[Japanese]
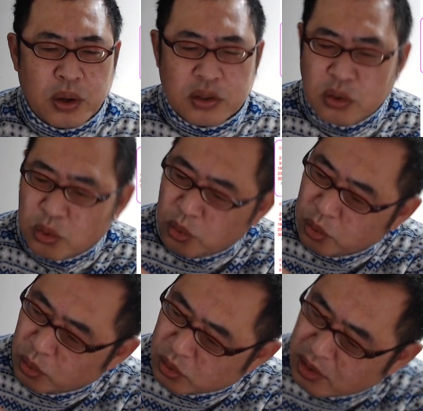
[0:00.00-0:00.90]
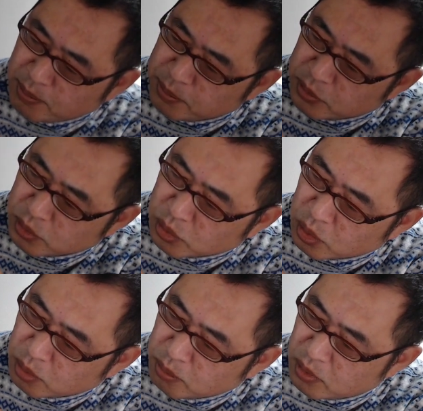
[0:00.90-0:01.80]
今月のところをタップする
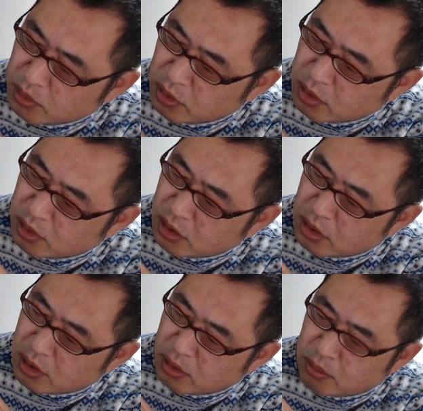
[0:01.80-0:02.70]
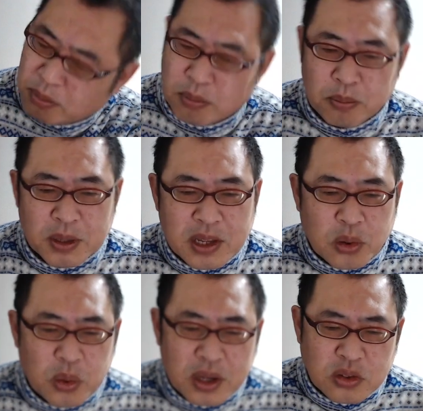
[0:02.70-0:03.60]
とま
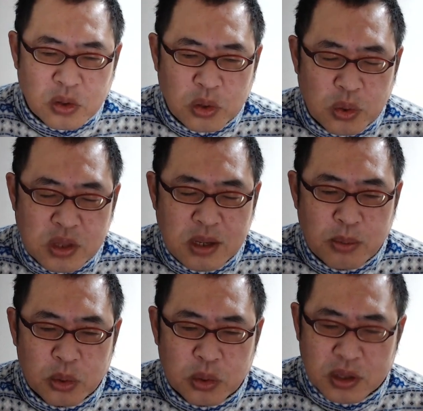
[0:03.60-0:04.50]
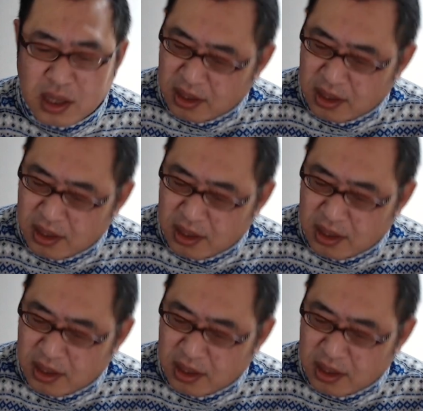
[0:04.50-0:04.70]
た今月の表示に戻っ